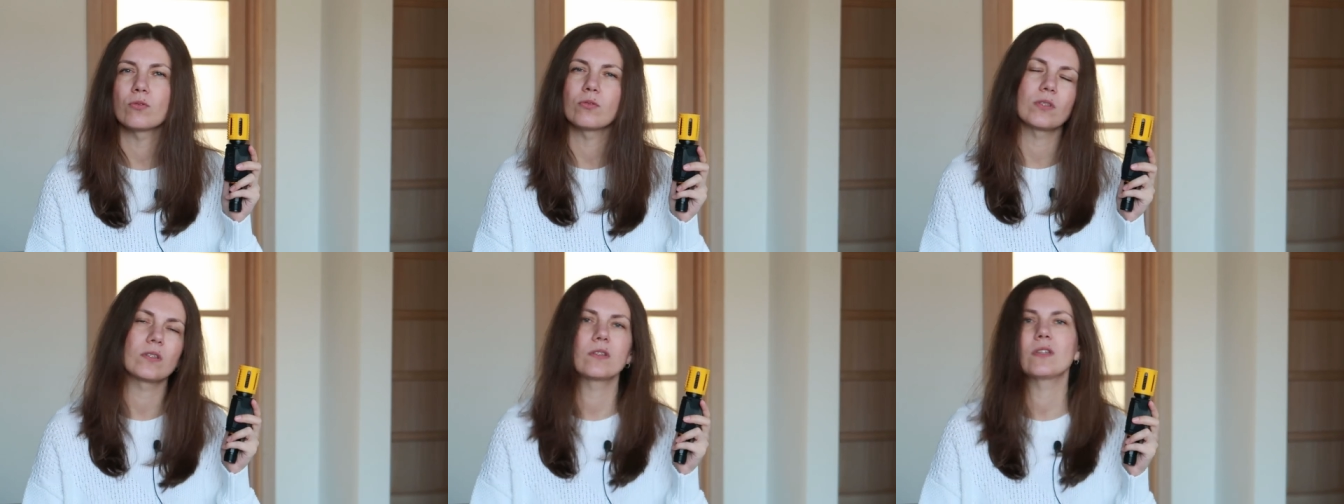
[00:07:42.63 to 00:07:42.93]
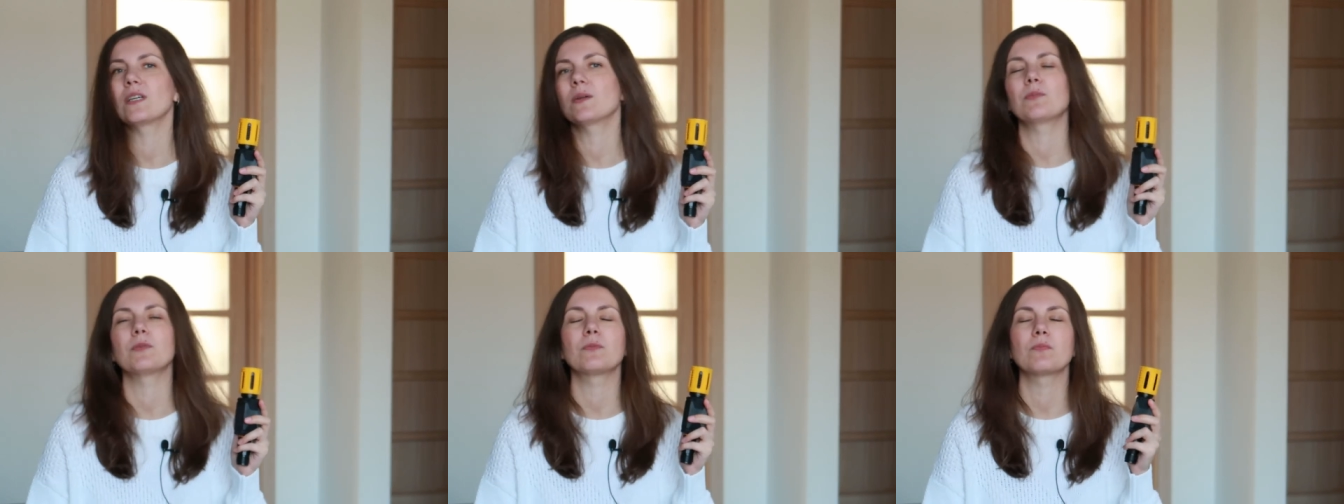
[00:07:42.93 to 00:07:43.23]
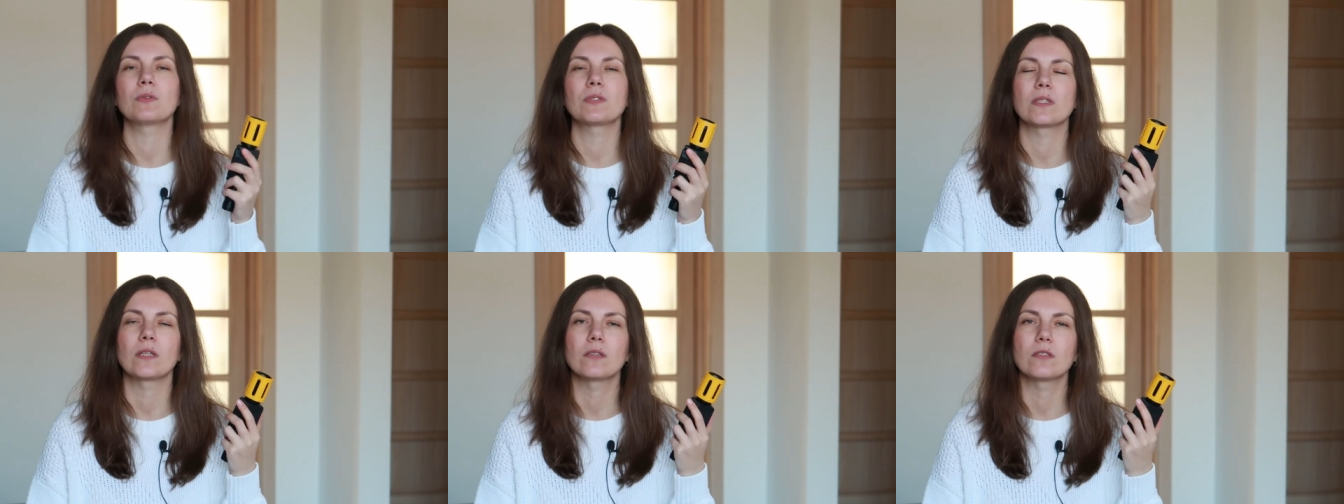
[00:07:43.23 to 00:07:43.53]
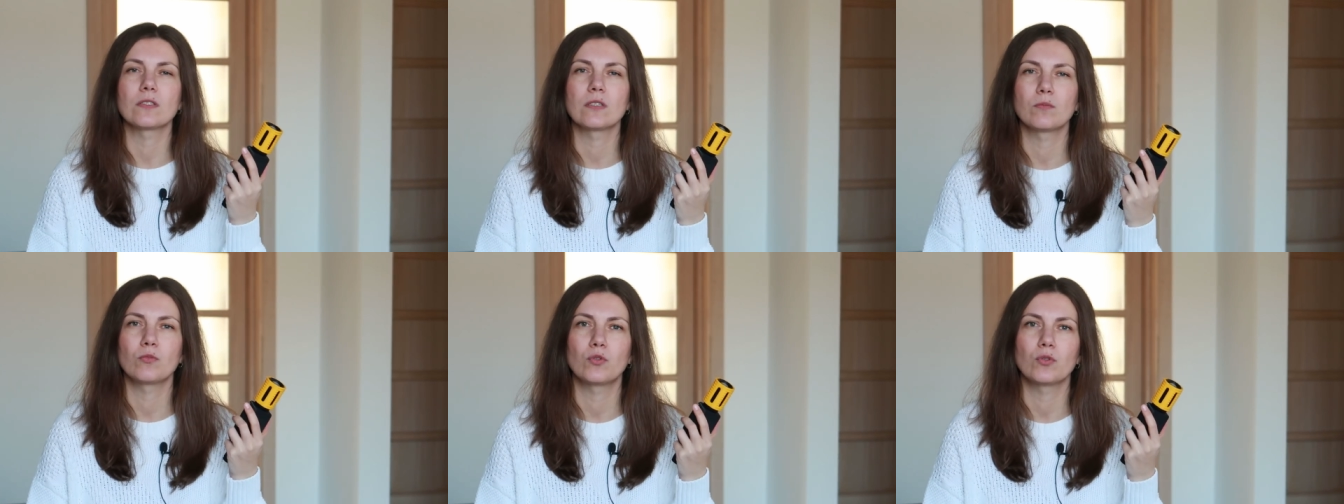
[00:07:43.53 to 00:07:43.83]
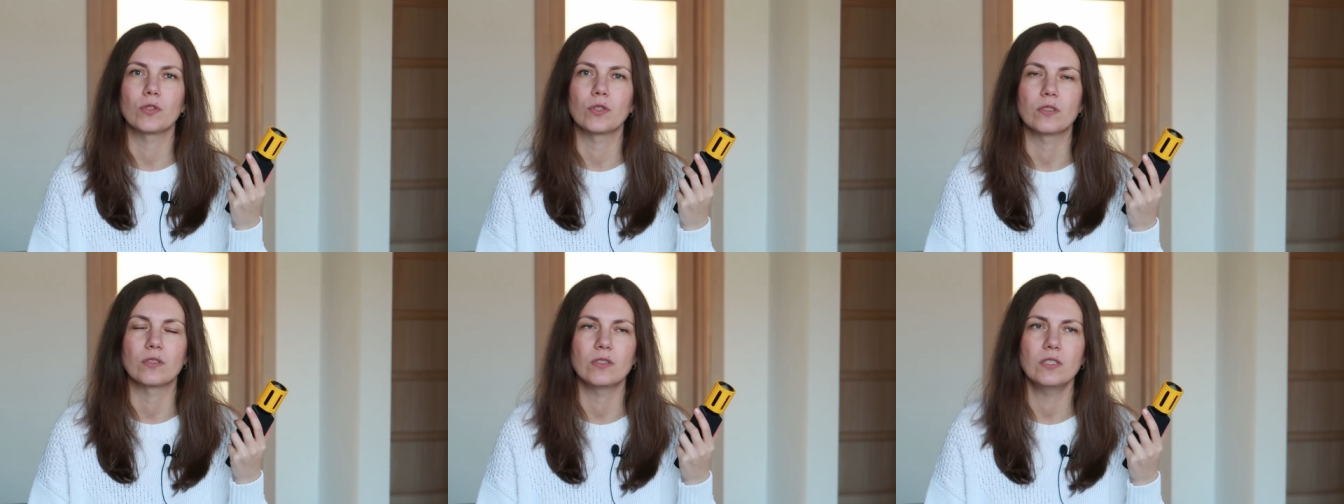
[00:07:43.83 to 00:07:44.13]
тогда я подписалась на
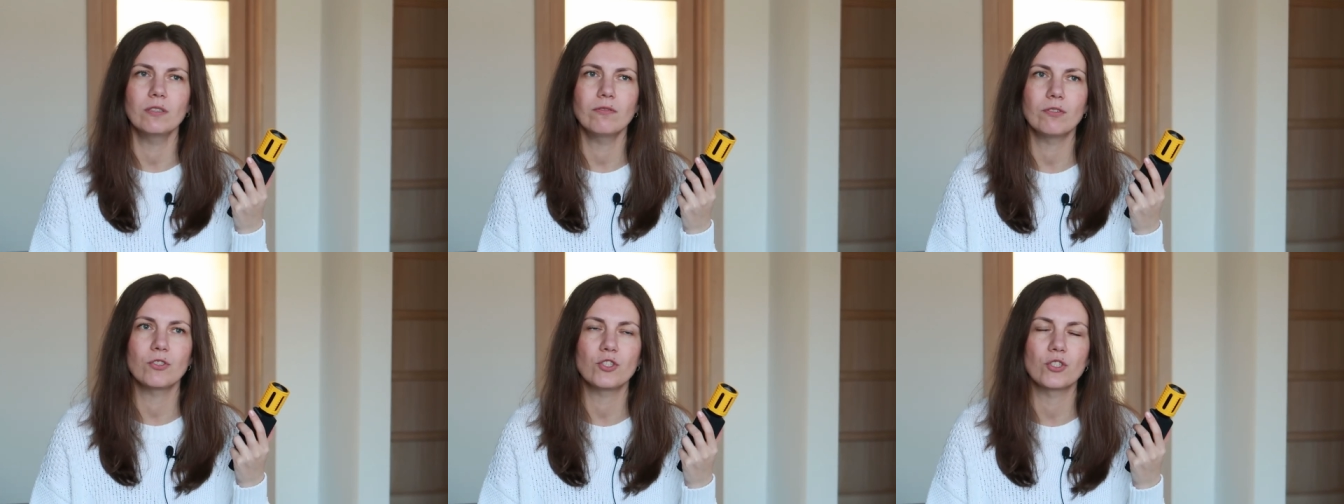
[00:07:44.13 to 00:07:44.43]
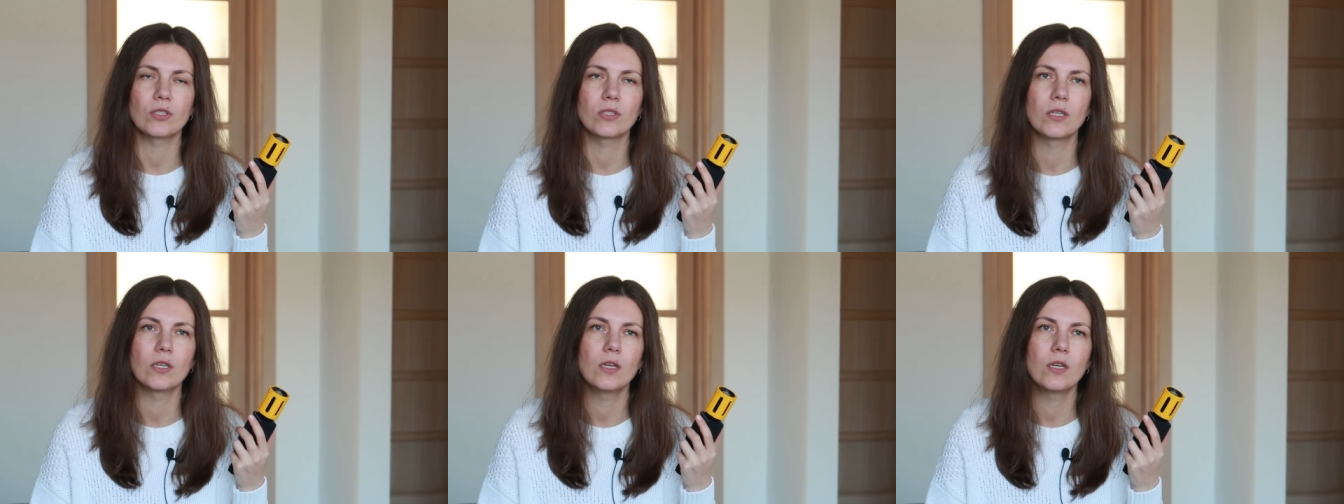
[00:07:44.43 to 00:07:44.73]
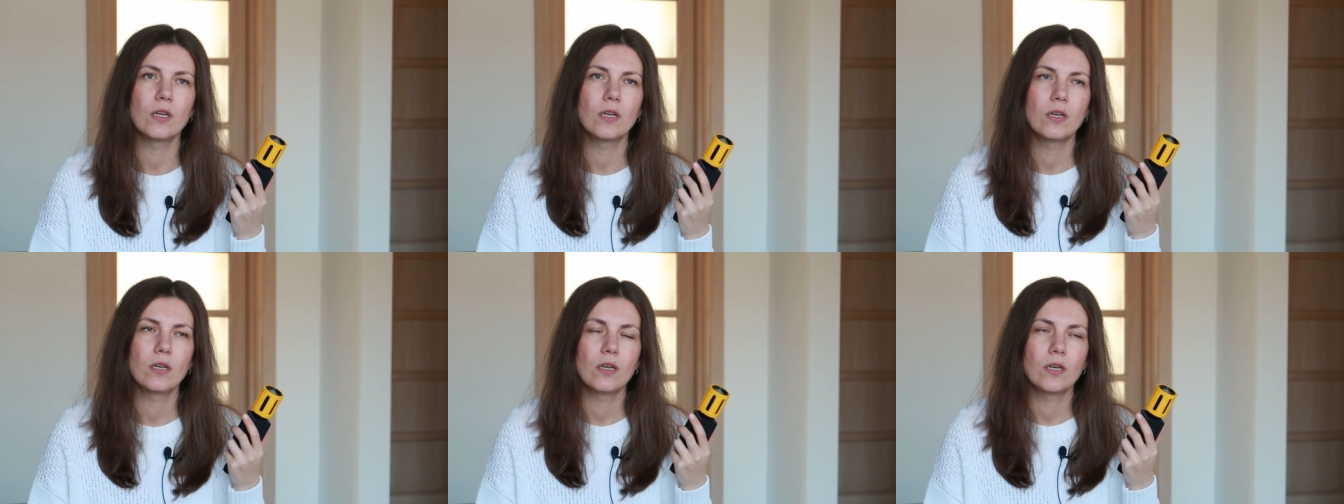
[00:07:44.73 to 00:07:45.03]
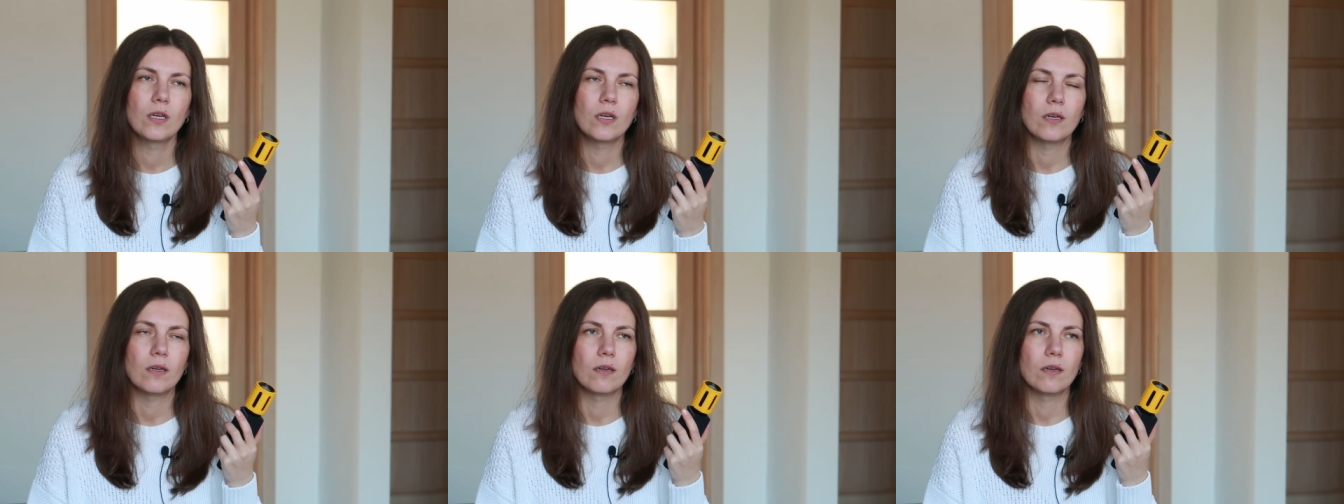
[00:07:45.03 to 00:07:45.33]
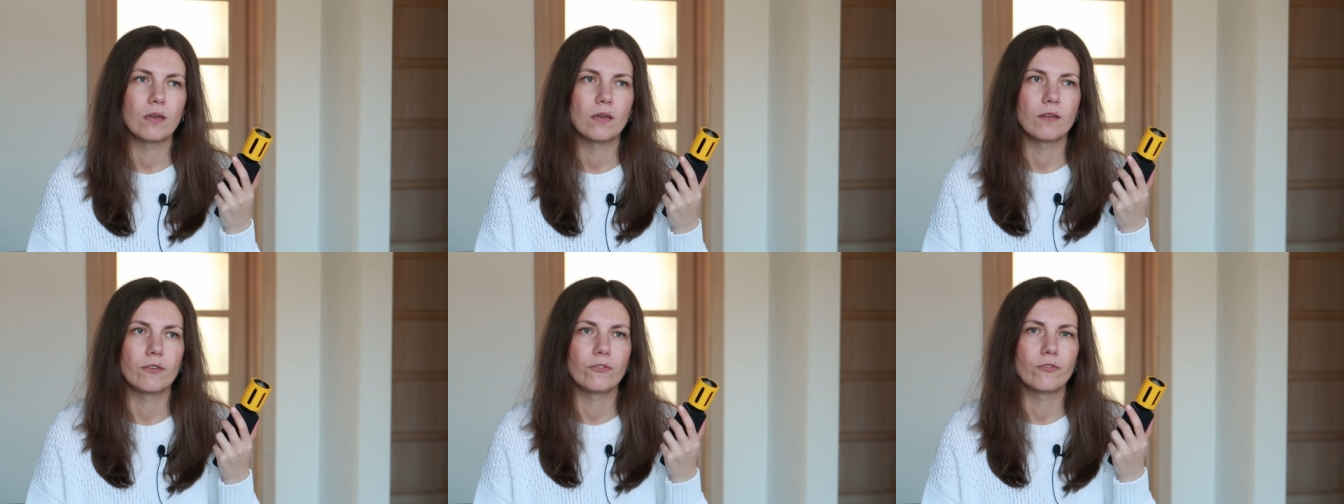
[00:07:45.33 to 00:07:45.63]
многих девочек в
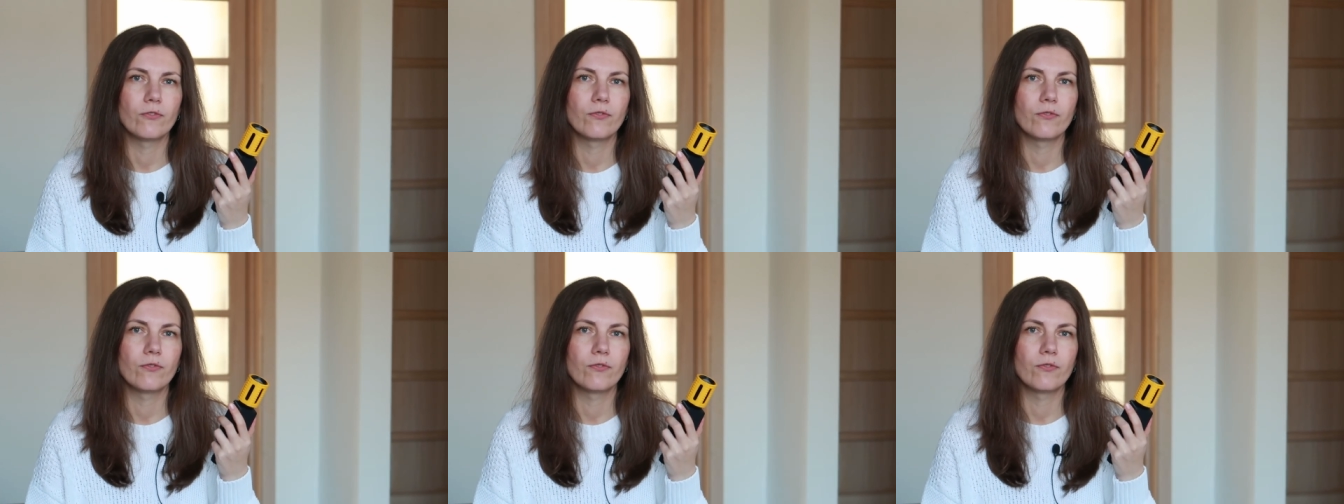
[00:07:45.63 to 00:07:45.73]
а,